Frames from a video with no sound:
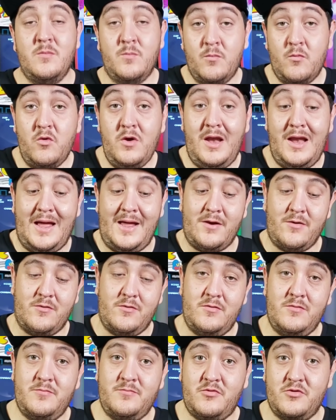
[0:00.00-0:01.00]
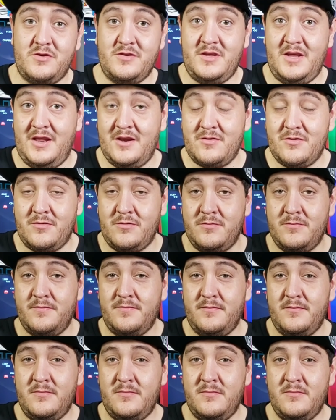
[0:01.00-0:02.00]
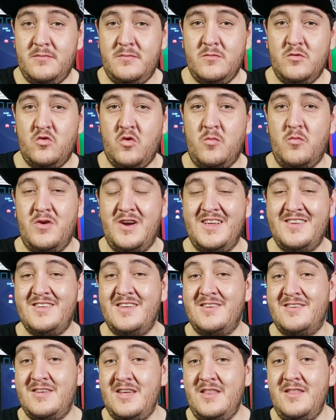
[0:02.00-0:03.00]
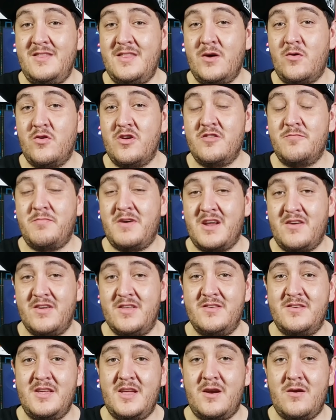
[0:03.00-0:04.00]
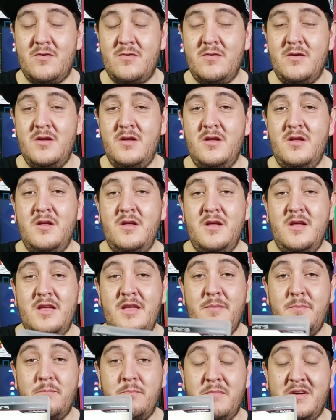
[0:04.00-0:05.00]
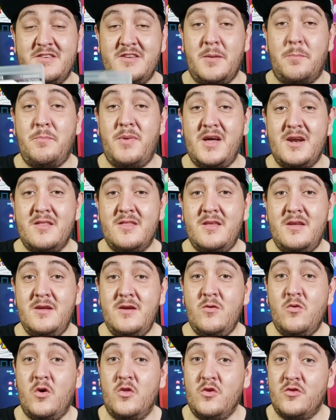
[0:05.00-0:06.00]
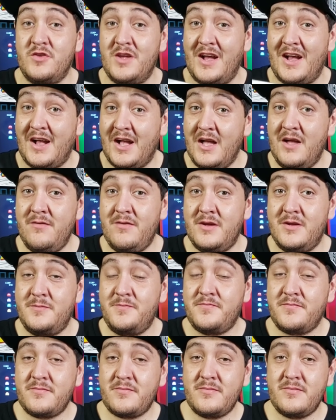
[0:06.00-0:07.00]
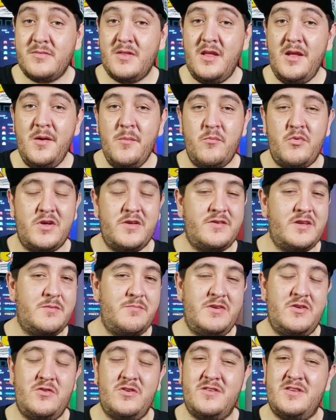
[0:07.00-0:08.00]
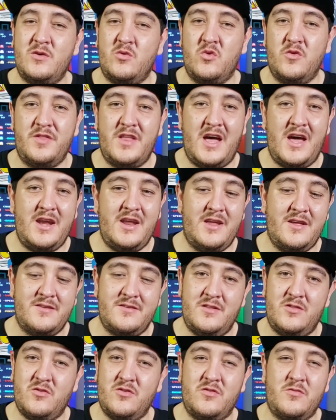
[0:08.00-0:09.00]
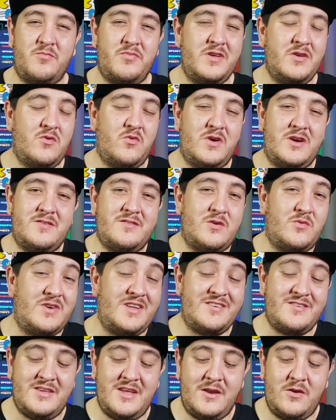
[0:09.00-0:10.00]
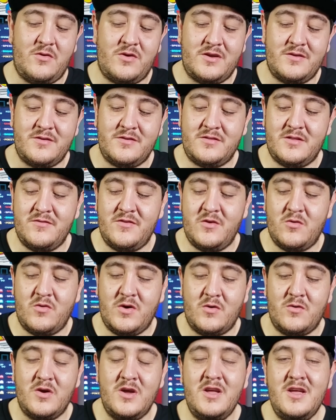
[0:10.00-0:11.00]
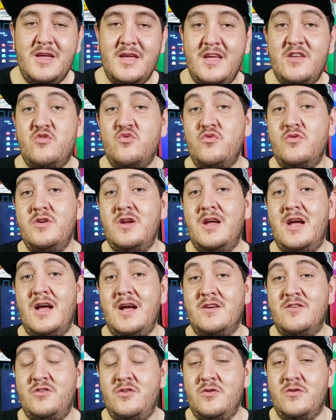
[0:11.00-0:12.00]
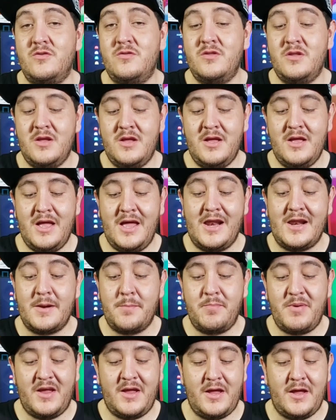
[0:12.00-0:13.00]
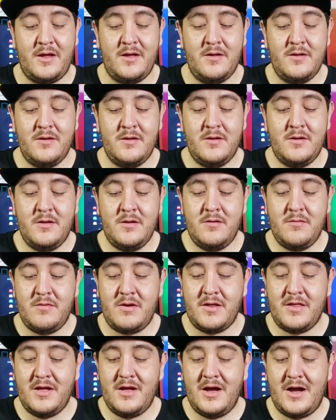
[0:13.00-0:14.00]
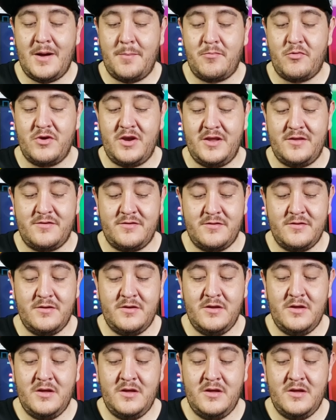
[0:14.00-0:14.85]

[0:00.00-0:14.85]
Muy largo, por cierto. Como unas 60 horas para vencerlo. Más aparte, cuando se acaba, Puede hacer misiones secundarias y todo eso. Puede jugar hasta unas 100 horas este videojuego. Es un acción RPG. ¿verdad? Japonés.